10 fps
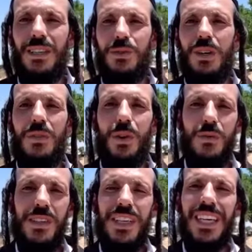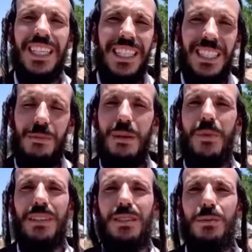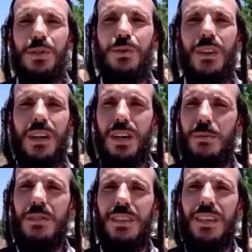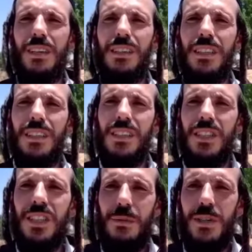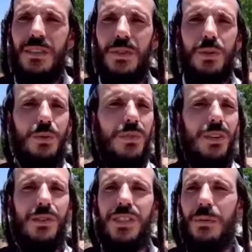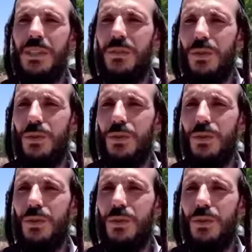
tu as fait revenir 10 000 personnes bichouva. Comment ça Jamais j'ai fait de conférences, jamais j'ai fait